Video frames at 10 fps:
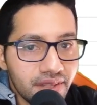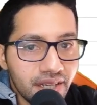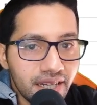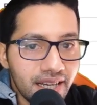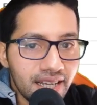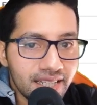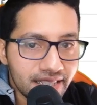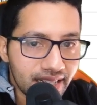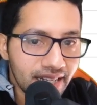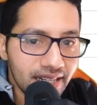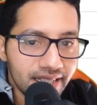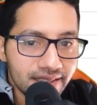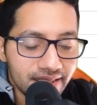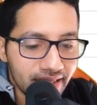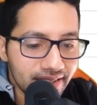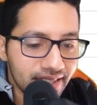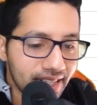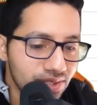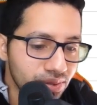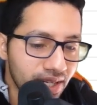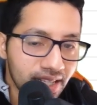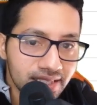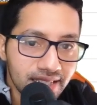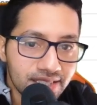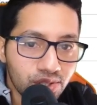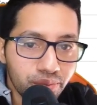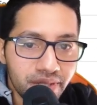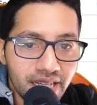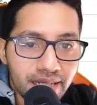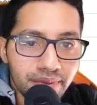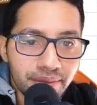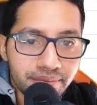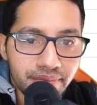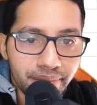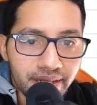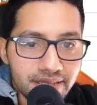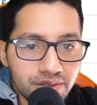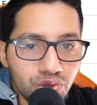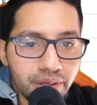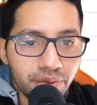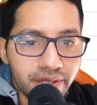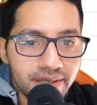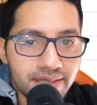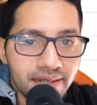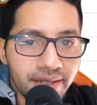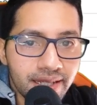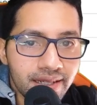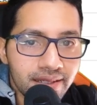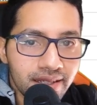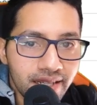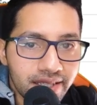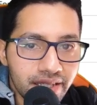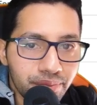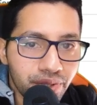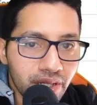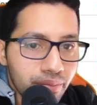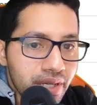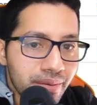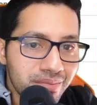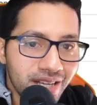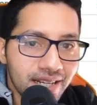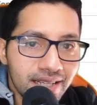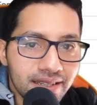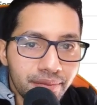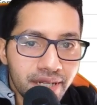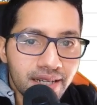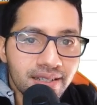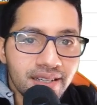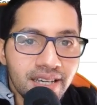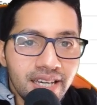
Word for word: Deja, déjala, este, en este caso, las, las comidas que me, me parecen súper bonitas, la verdad. Este tipo de comida a mí me encanta, mira.